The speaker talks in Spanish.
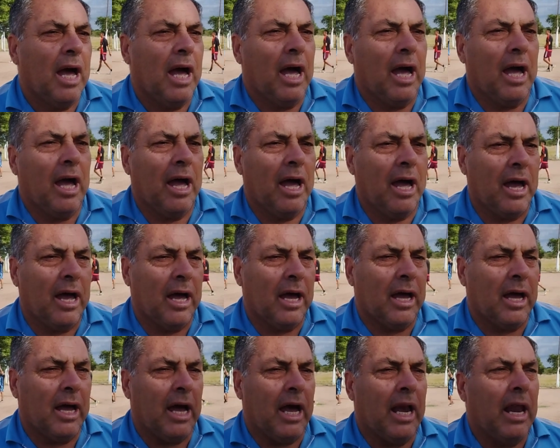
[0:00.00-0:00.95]

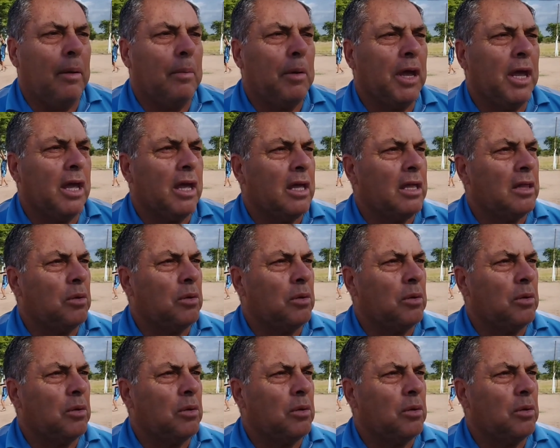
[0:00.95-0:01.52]
a, la B,